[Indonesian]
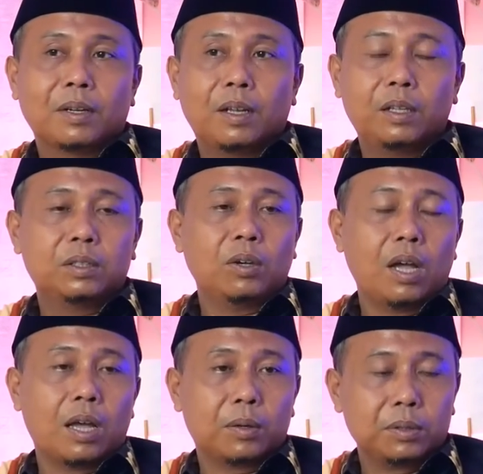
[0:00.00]
itu
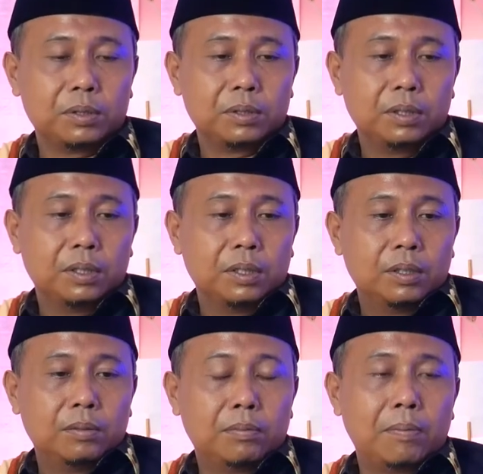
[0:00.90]
harus
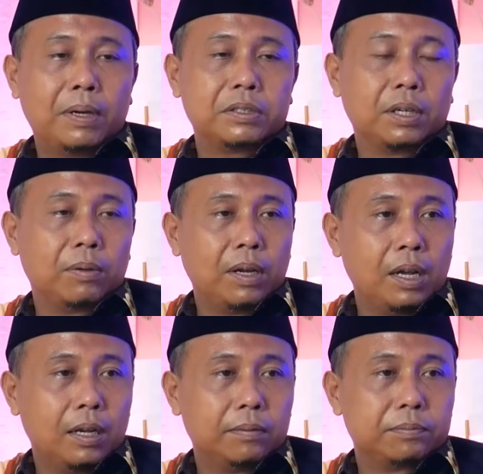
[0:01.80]
membaca
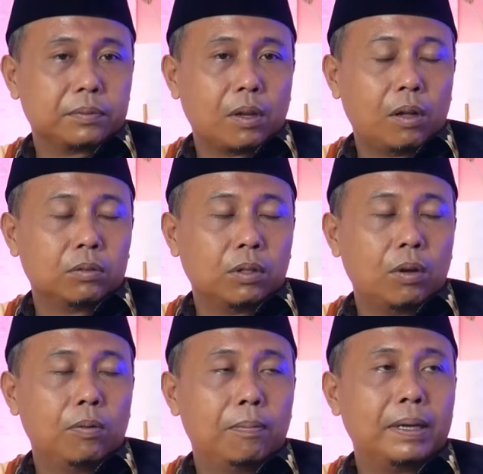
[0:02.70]
doa
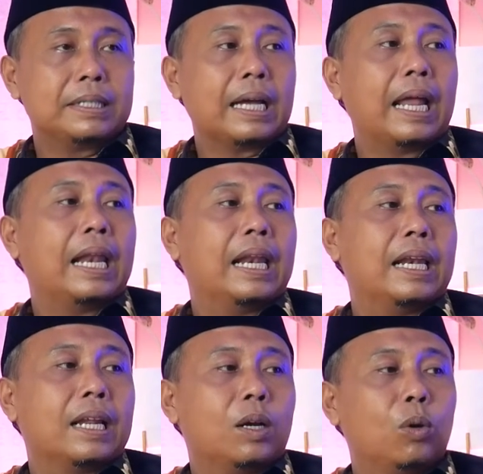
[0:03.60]
Allahumma ja'al
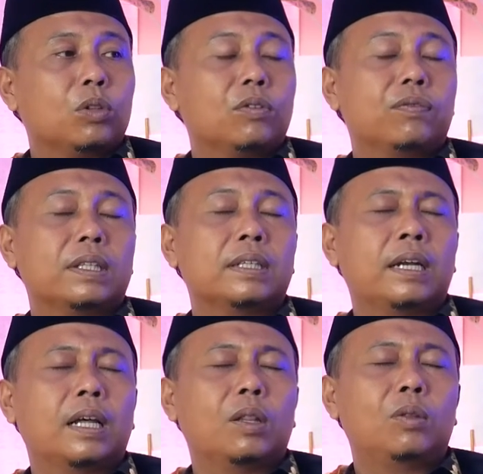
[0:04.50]

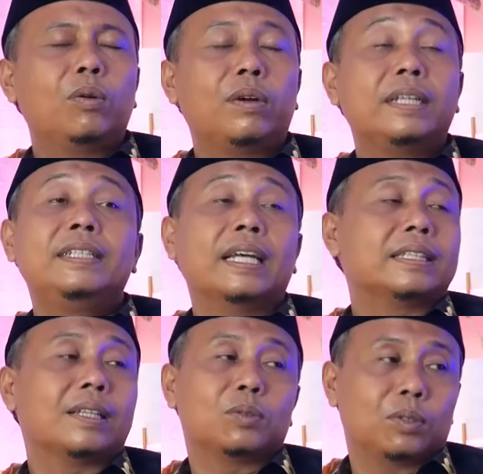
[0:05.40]
nutfatana
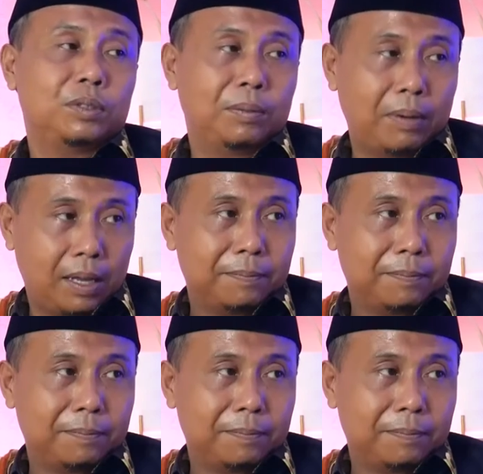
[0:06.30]
dzurriyatan thayyibah.